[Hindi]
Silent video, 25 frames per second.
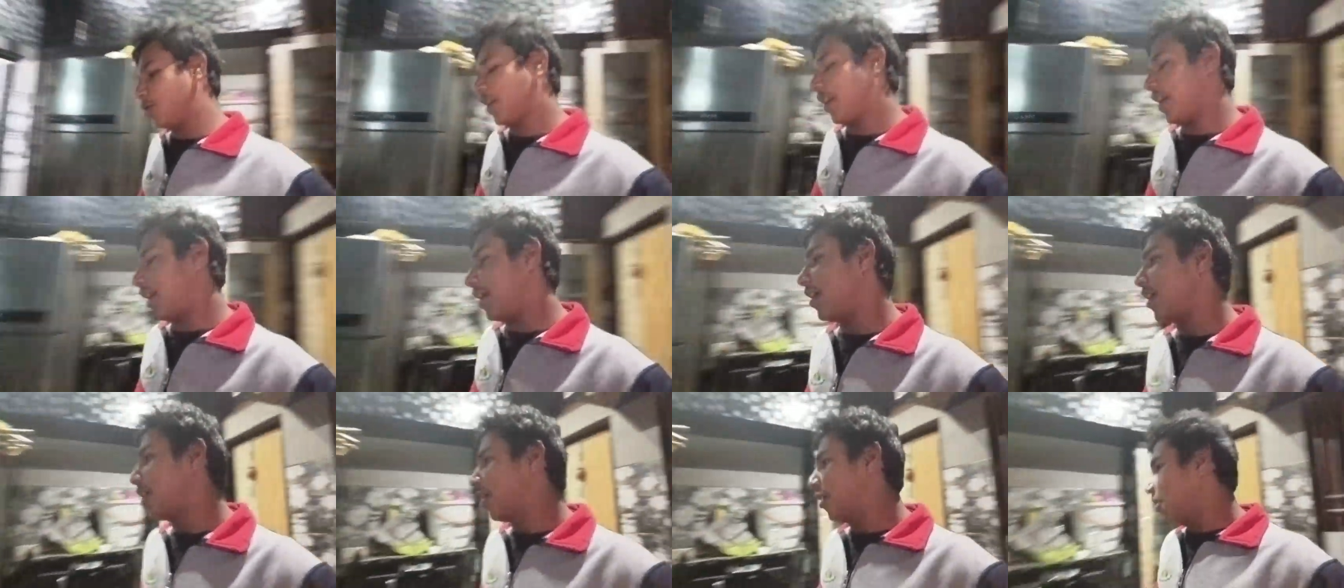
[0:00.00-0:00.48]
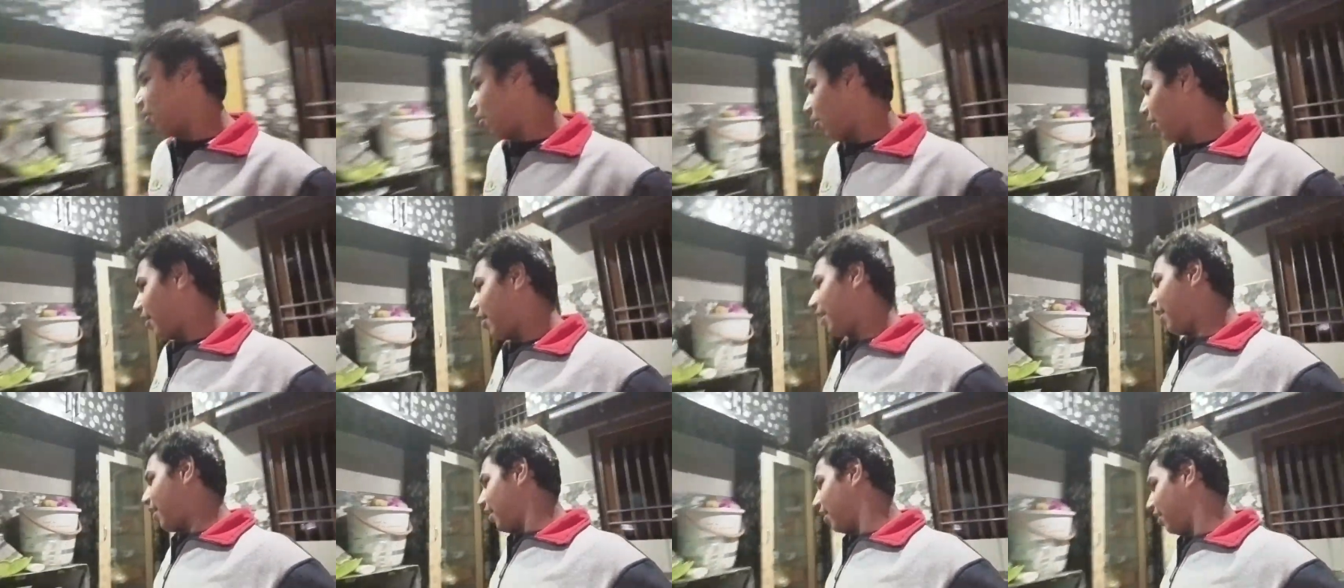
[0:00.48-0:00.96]
चुका है
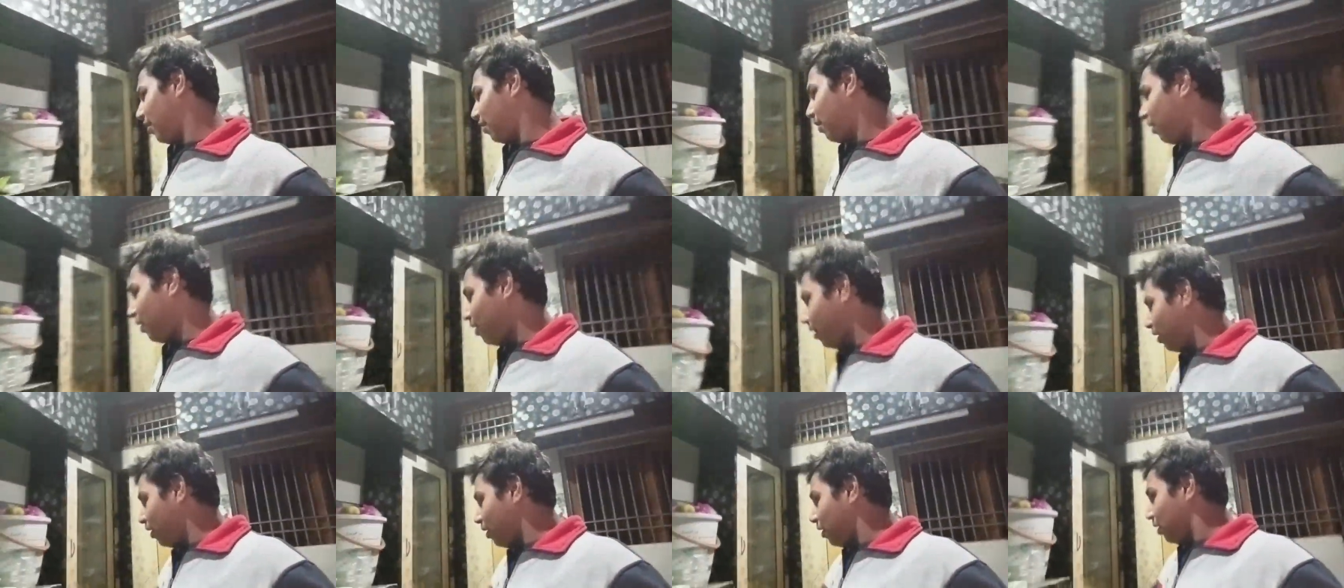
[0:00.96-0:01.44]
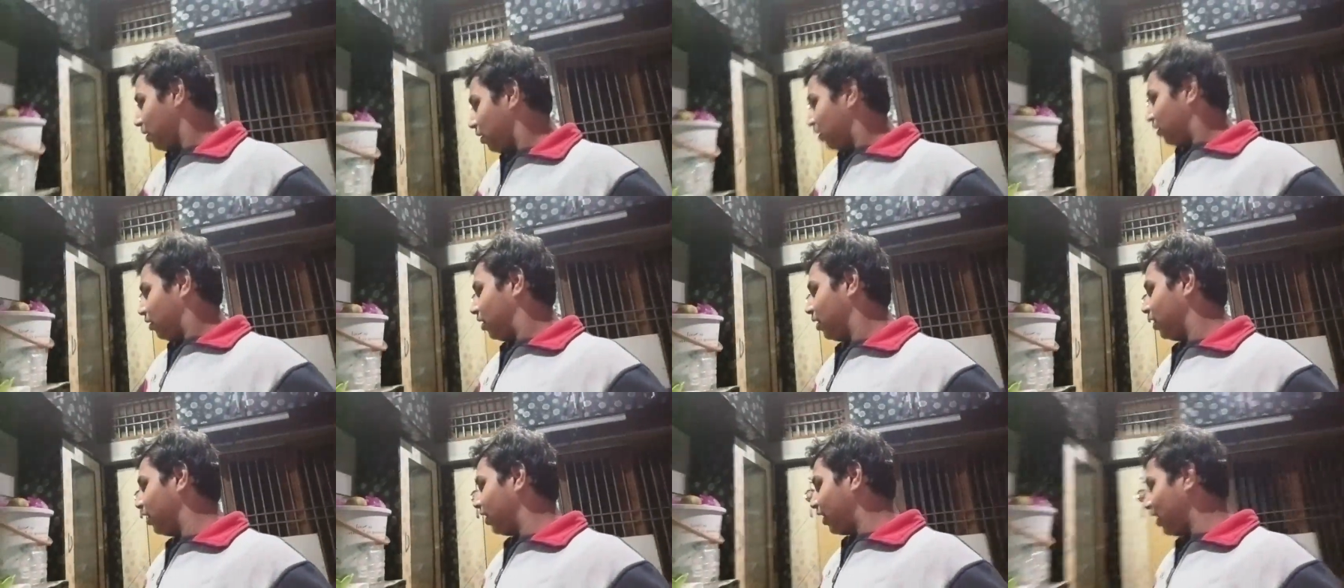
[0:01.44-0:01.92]
और
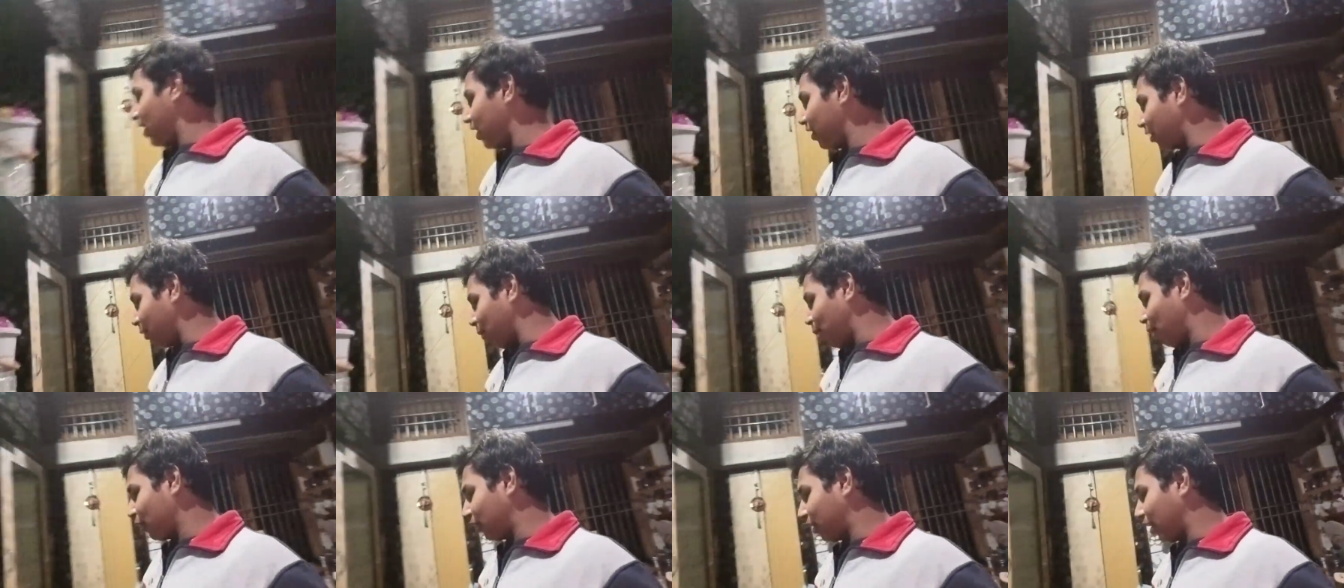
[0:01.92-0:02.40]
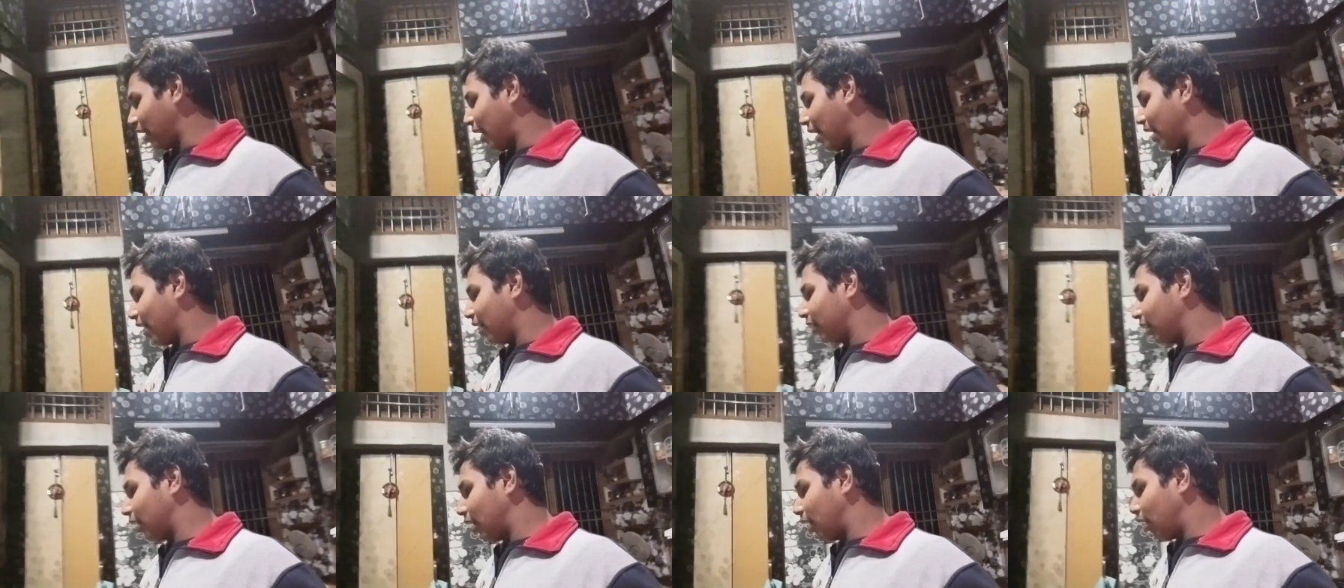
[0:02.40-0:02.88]
दीदी के समोसा
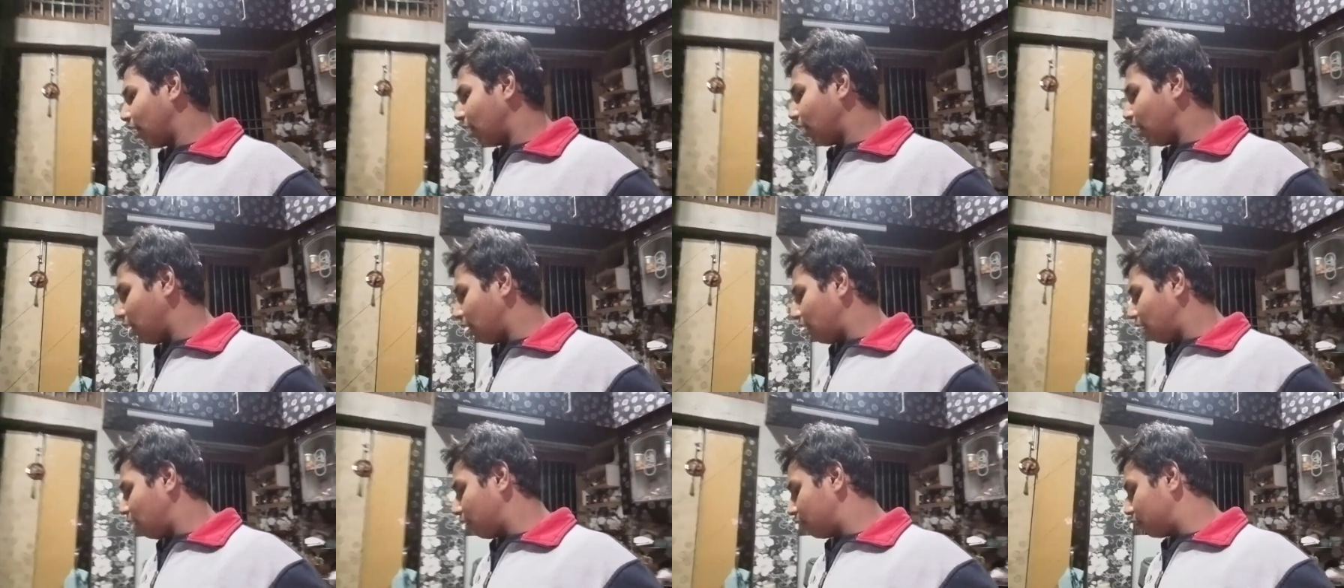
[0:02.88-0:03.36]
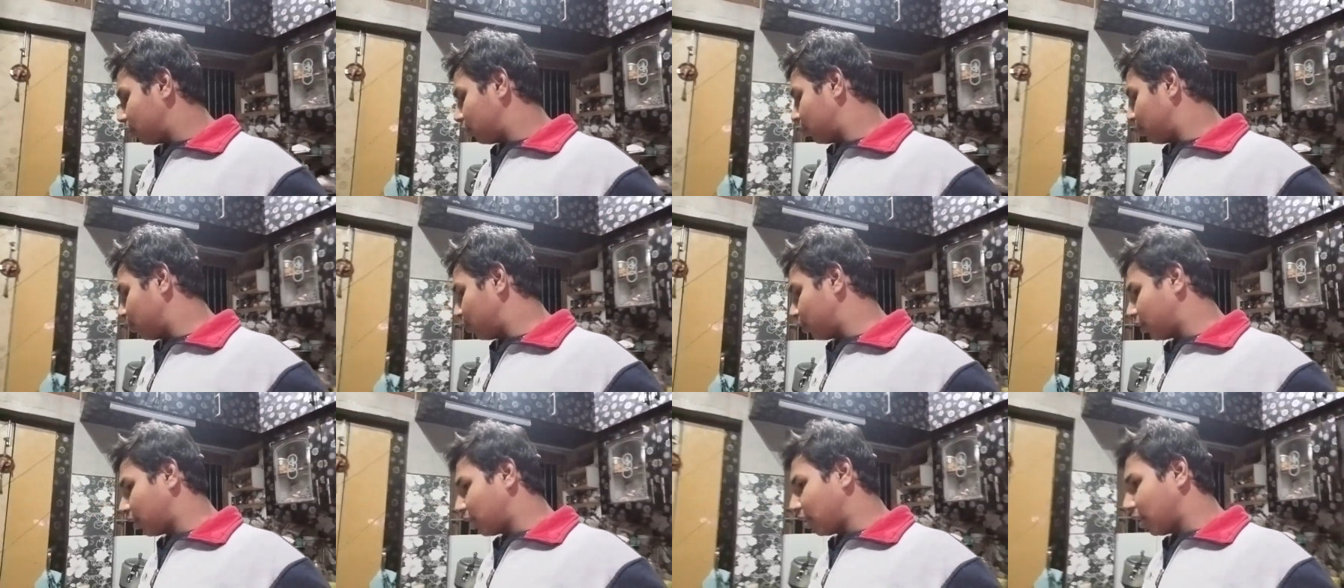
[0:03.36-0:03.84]
लाया था
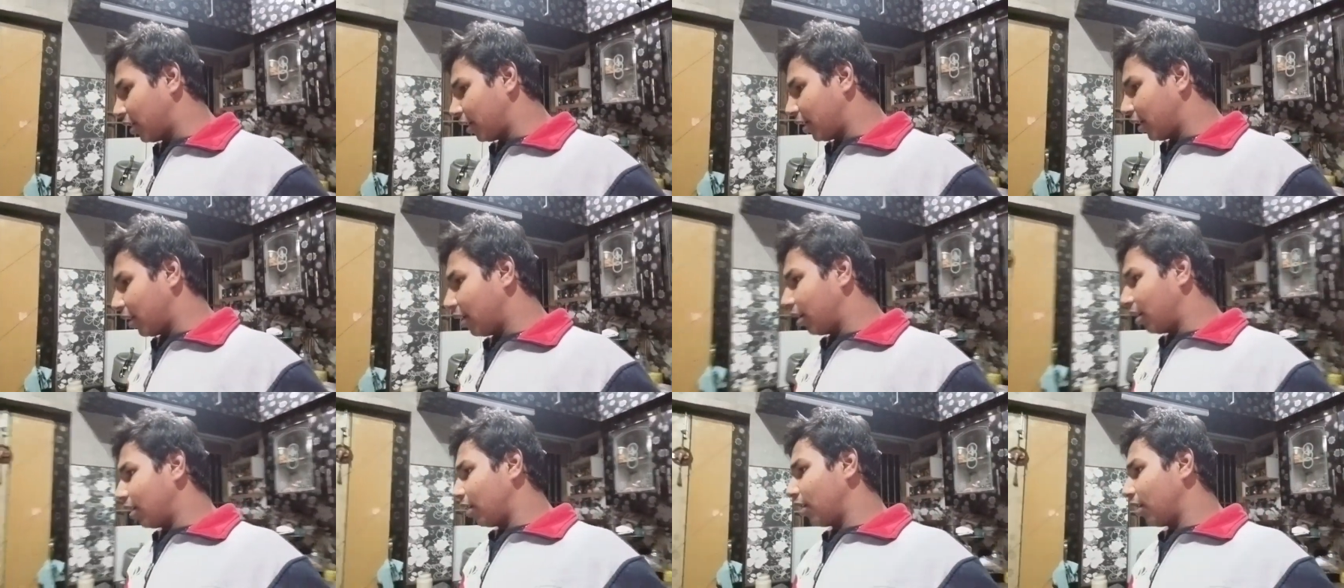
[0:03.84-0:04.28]
समोसा लाने